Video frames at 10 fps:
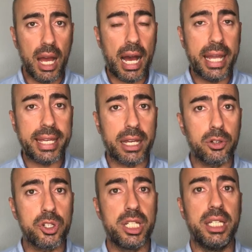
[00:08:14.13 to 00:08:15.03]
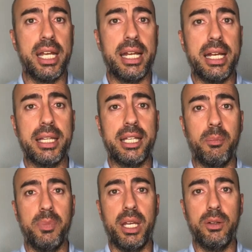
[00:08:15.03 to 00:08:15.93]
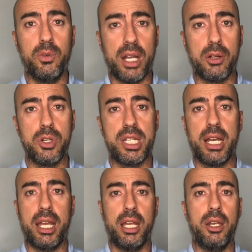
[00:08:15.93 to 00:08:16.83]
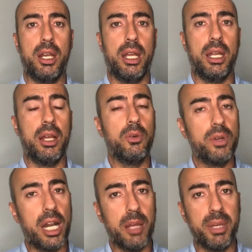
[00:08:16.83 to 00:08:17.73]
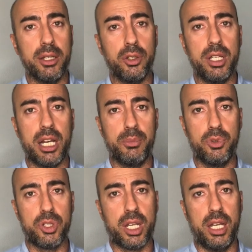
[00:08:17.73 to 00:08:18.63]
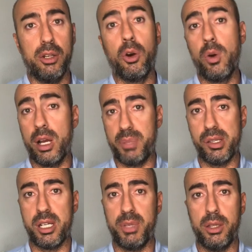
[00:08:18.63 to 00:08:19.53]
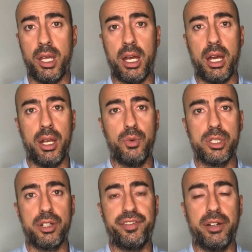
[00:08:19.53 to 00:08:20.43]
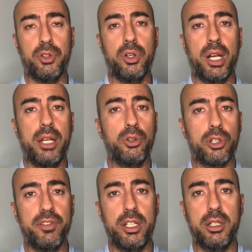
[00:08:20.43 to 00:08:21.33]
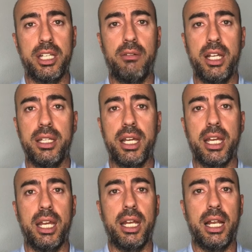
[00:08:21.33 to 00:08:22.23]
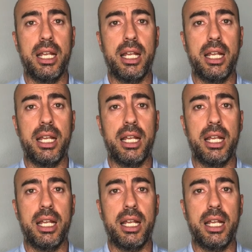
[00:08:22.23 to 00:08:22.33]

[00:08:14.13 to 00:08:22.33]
hay que considerar también una cosa, que eh, un elemento, digamos, que no juegan precisamente a nuestro favor. En otro vídeo te hablé de, que